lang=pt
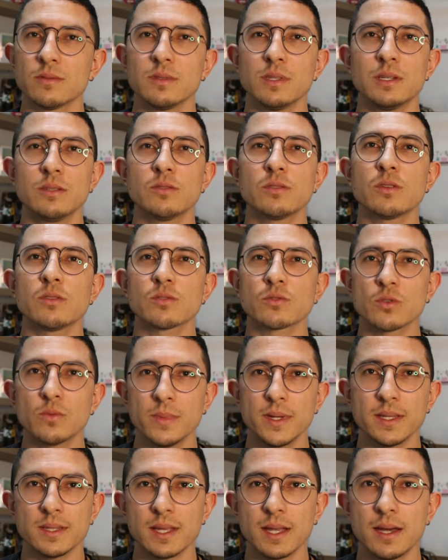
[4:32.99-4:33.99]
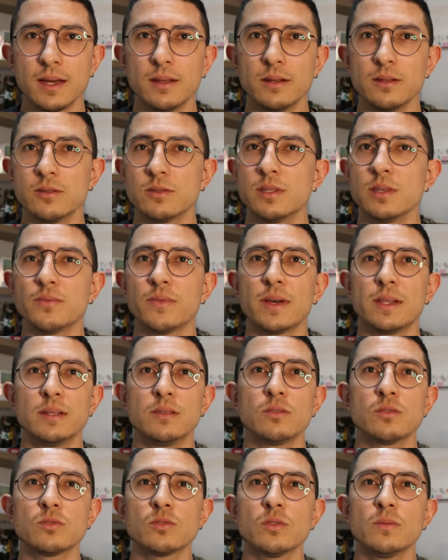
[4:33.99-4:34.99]
dando seus comentários e
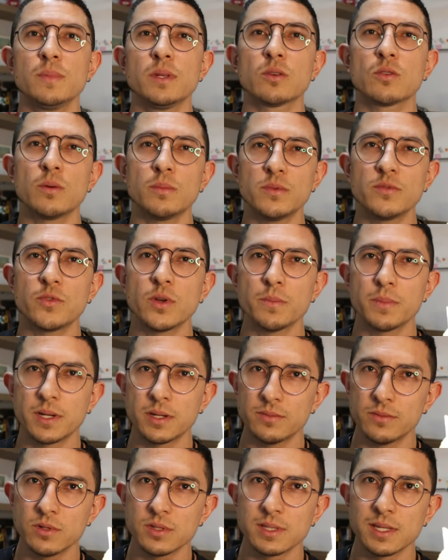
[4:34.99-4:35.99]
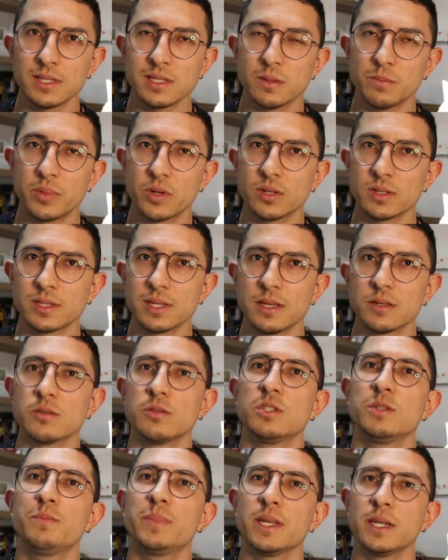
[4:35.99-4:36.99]
falando sobre como foi para você esse
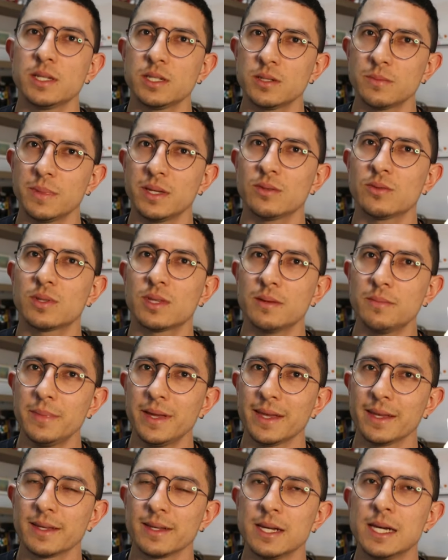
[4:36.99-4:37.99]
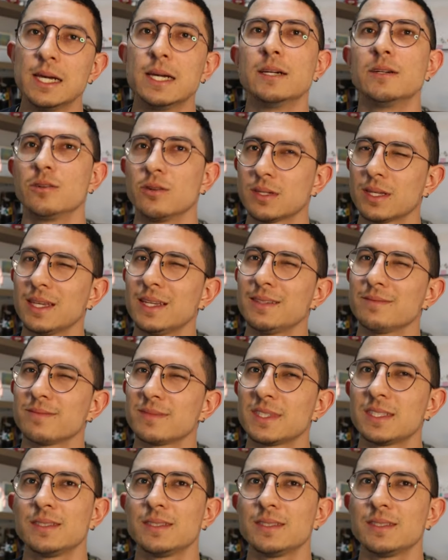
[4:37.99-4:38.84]
processo de preenchimento também, ok?